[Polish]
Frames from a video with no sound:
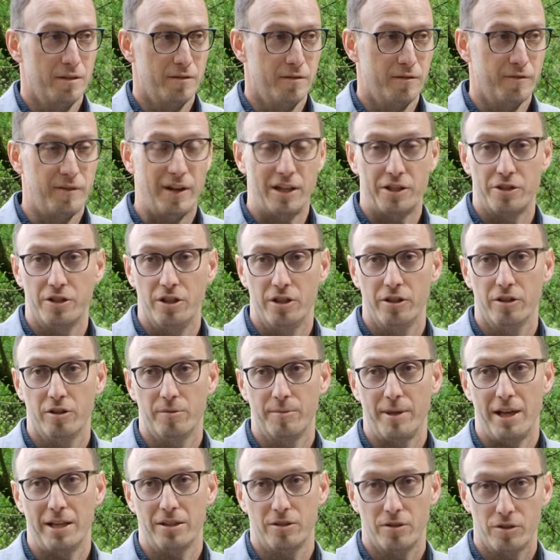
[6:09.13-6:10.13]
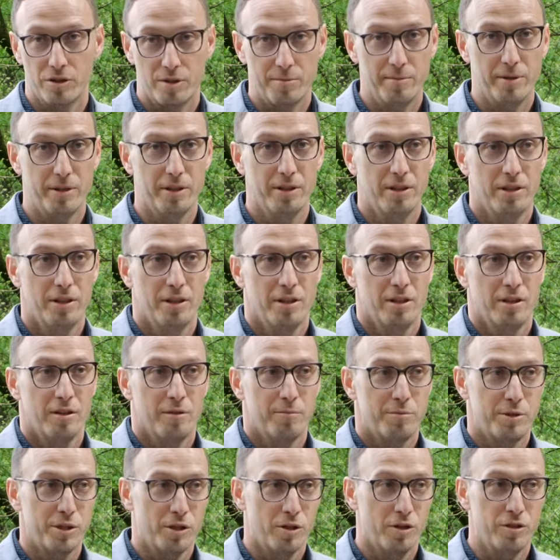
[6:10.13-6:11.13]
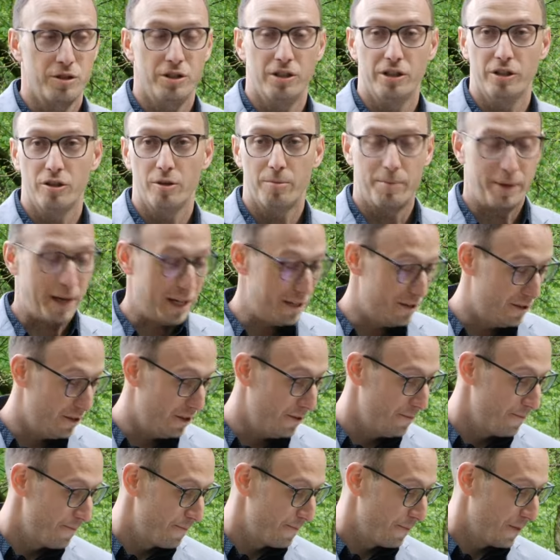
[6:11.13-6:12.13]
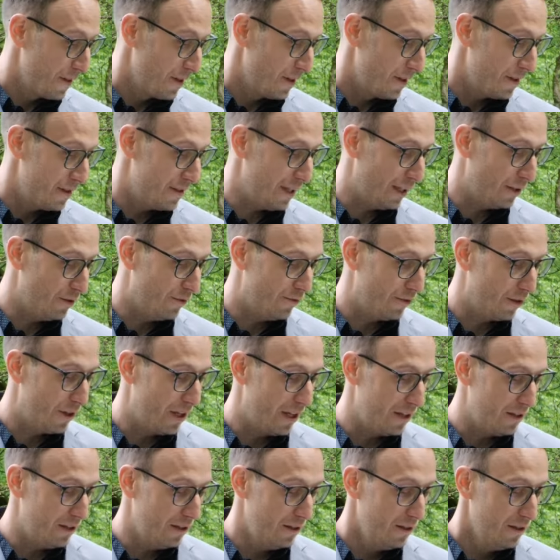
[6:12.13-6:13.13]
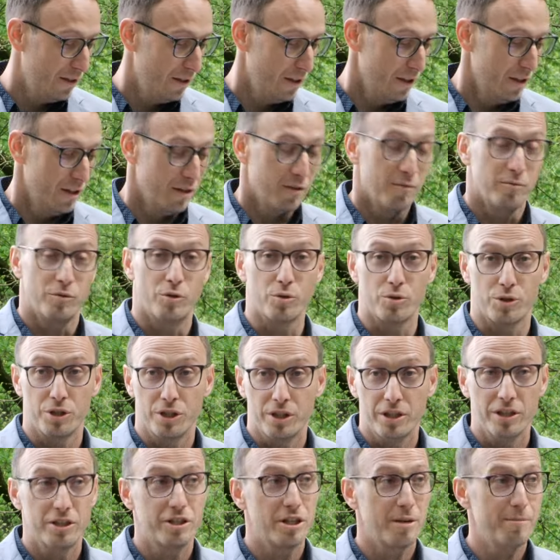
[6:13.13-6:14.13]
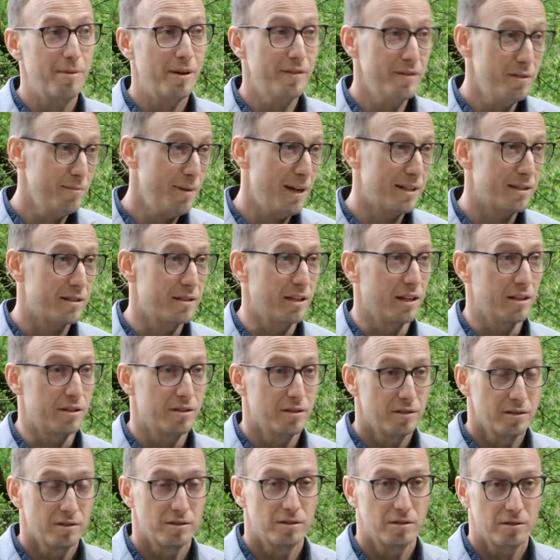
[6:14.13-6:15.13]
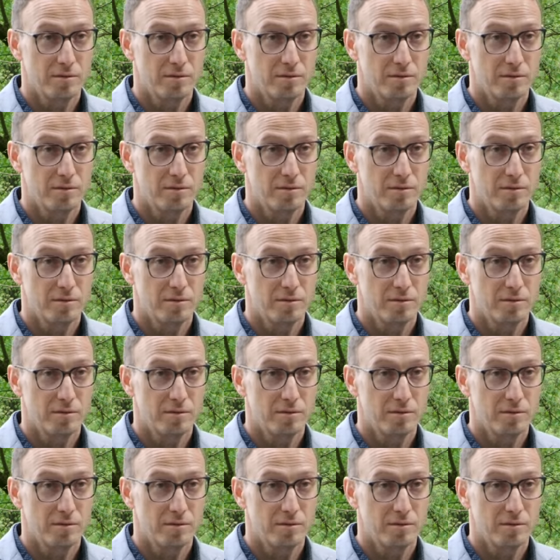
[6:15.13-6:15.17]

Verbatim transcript: walczyli o miasto, żeby przychodzili do pracy zadowoleni. Drużyny trzeba wzmacniać.